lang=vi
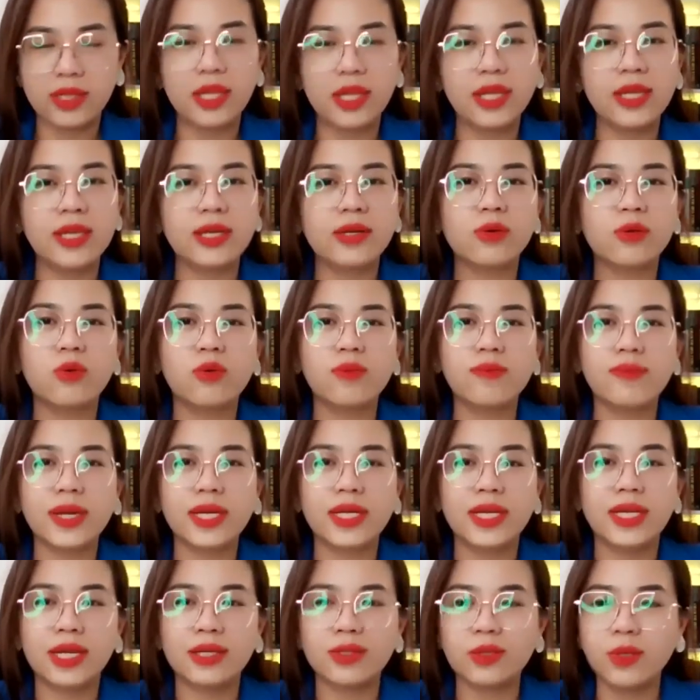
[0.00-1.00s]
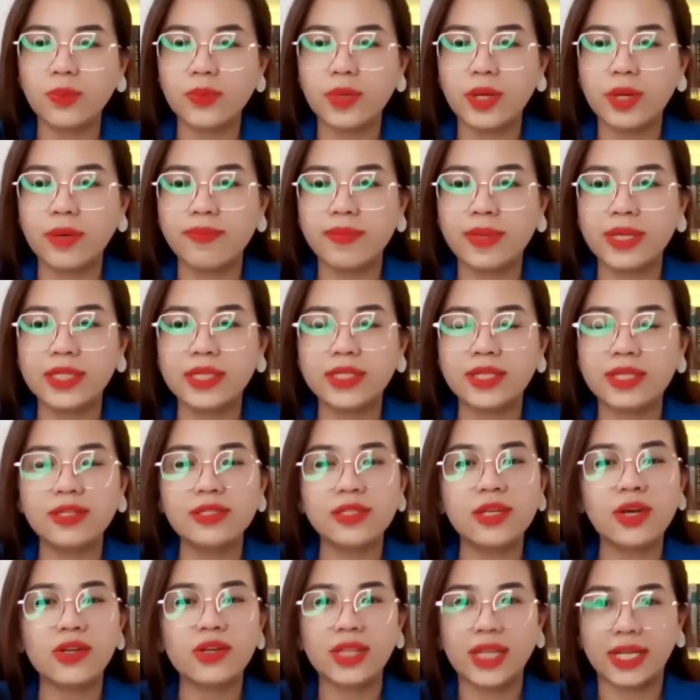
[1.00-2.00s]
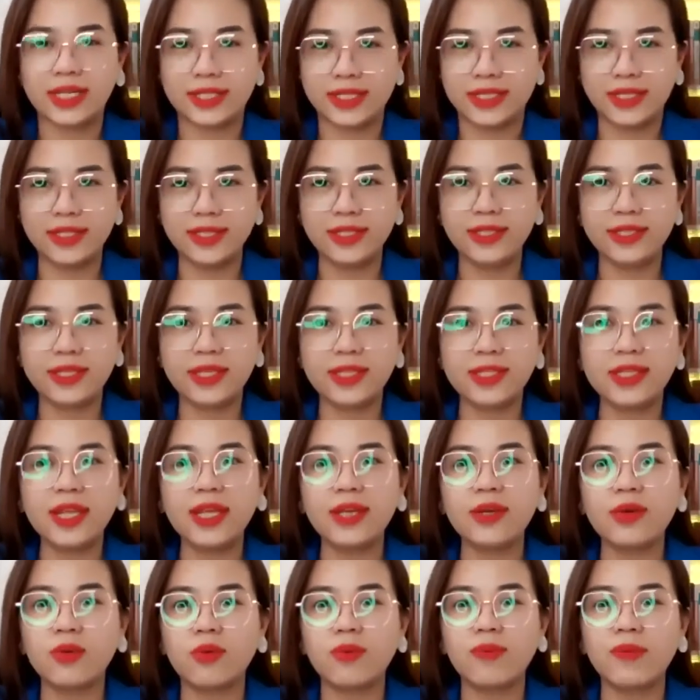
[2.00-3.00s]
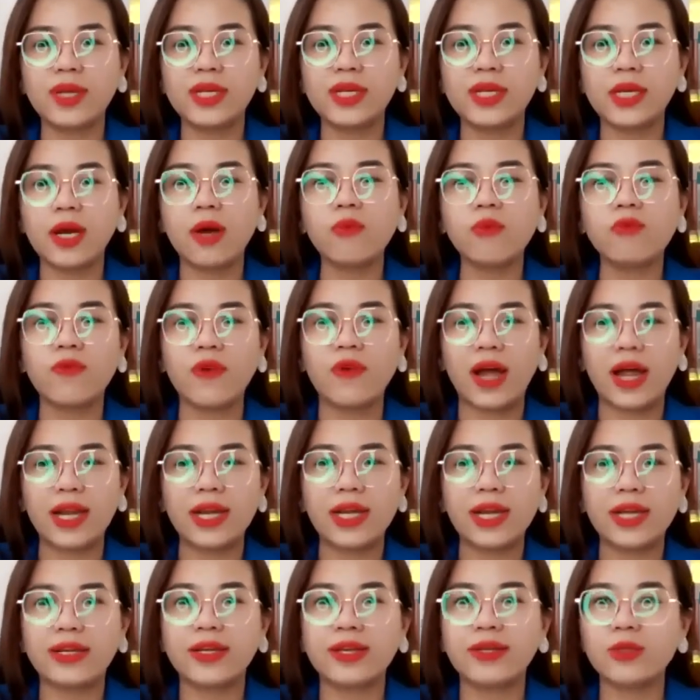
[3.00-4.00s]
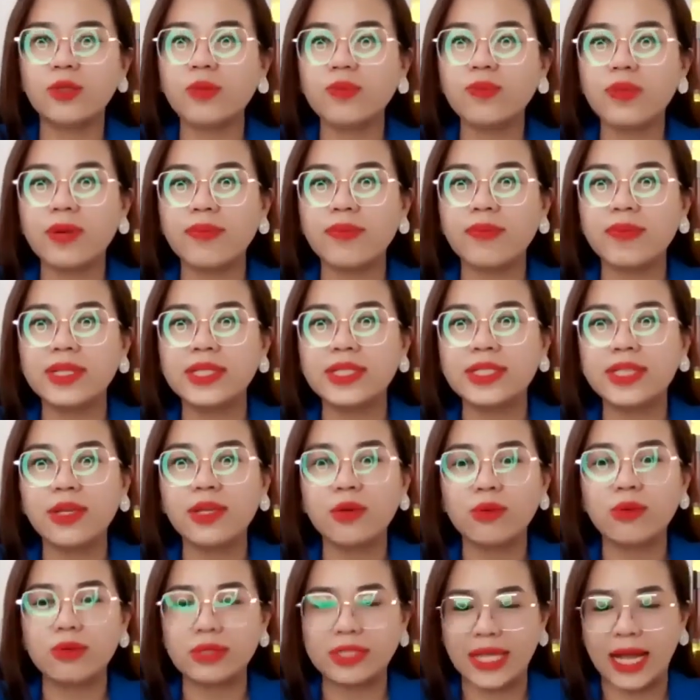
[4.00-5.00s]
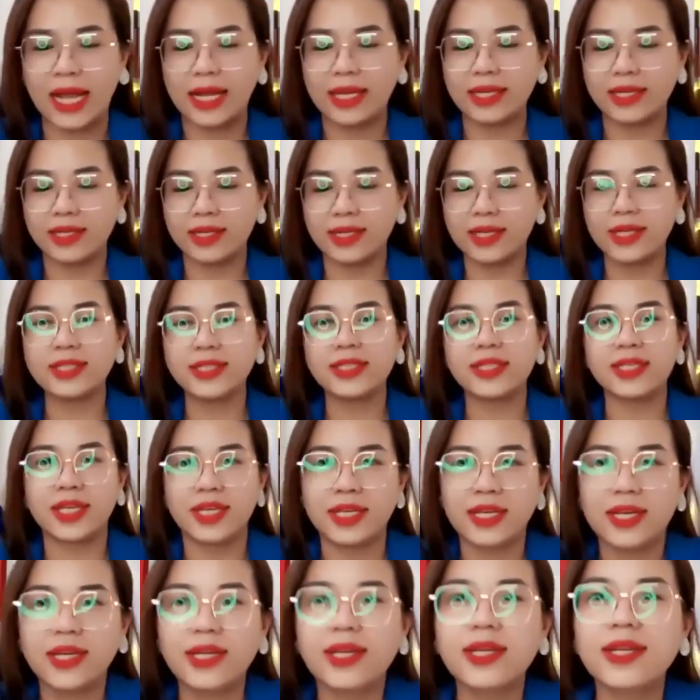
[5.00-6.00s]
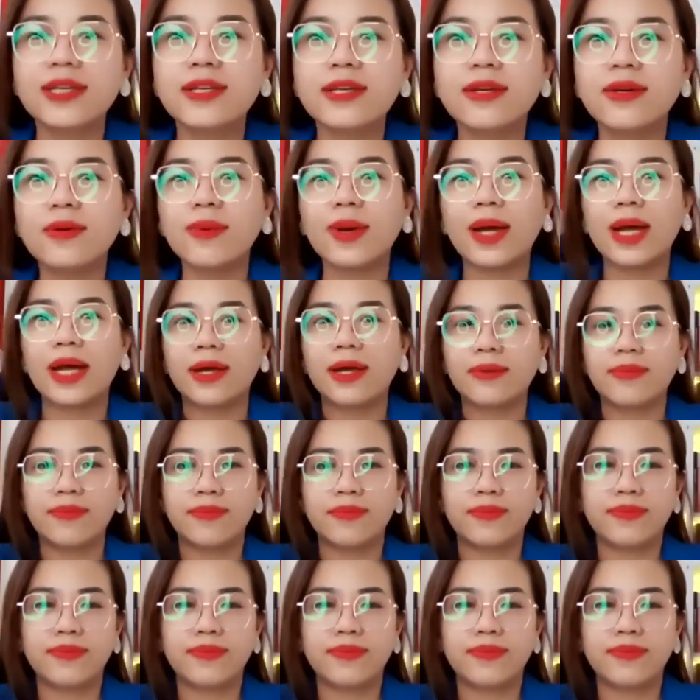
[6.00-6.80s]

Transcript: tiền của mình là giúp cho mình tự do tài chính chứ tiền của mình không phải là để giúp cho mình tiêu xài nữa các anh chị đúng không ạ